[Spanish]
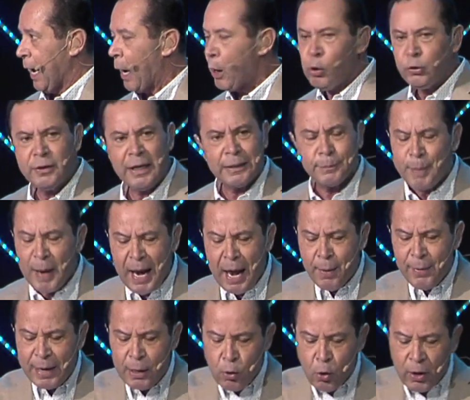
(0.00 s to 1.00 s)
En otras
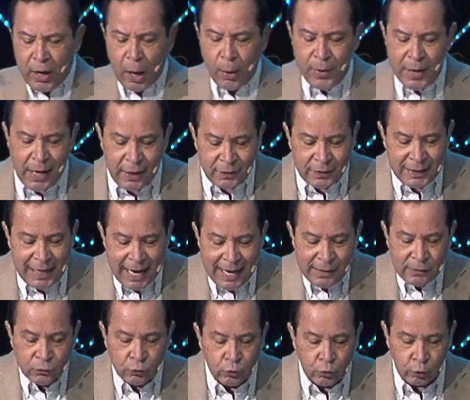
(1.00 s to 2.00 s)
palabras, lo que había
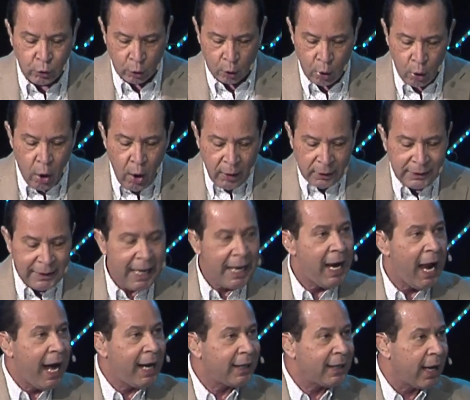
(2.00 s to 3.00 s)
dentro
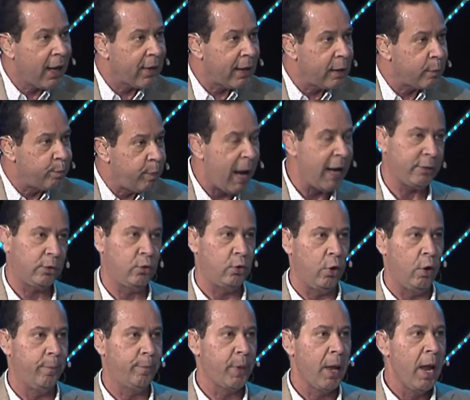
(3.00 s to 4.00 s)
del arca del
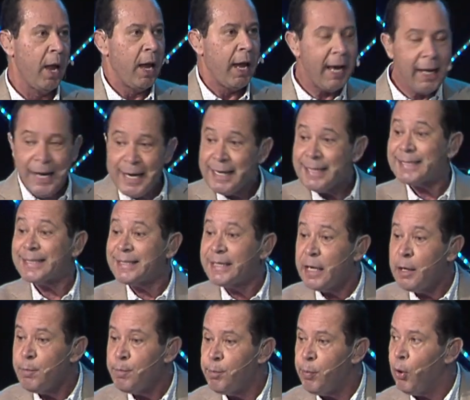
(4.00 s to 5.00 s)
pacto era el
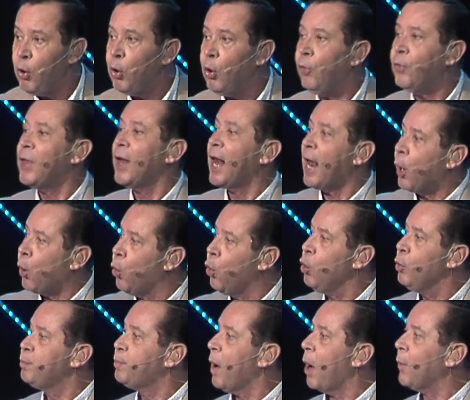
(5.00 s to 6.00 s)
símbolo de la
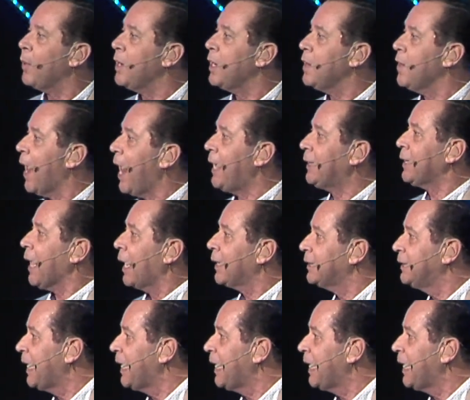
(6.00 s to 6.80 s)
culpabilidad